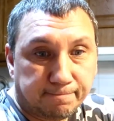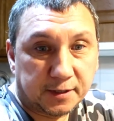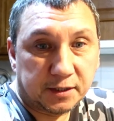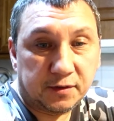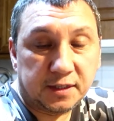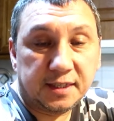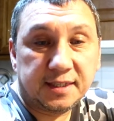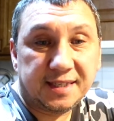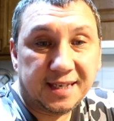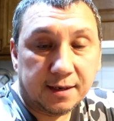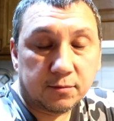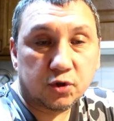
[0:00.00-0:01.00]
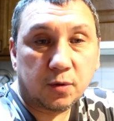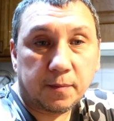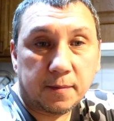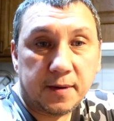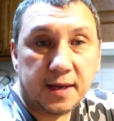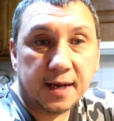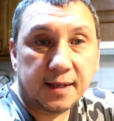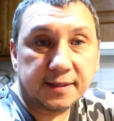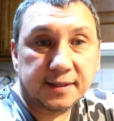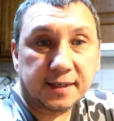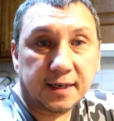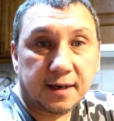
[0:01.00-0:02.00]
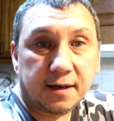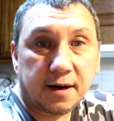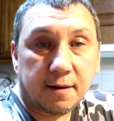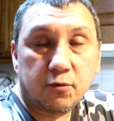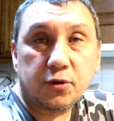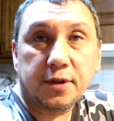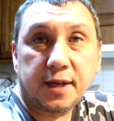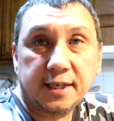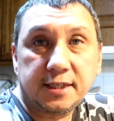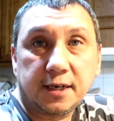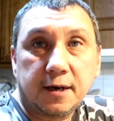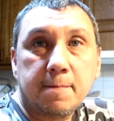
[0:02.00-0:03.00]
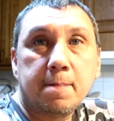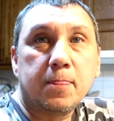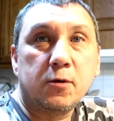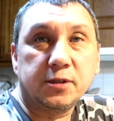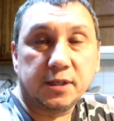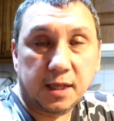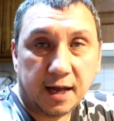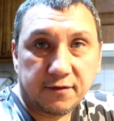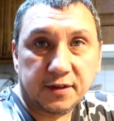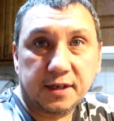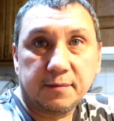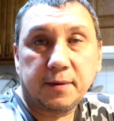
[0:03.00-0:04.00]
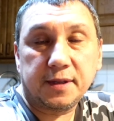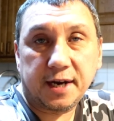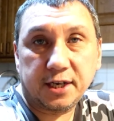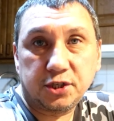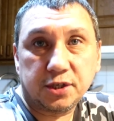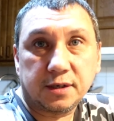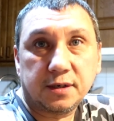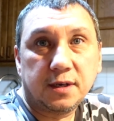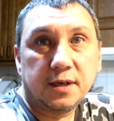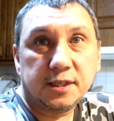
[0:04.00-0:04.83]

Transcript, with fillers: В связи с тем, что поменялся работодатель, то есть главный подрядчик,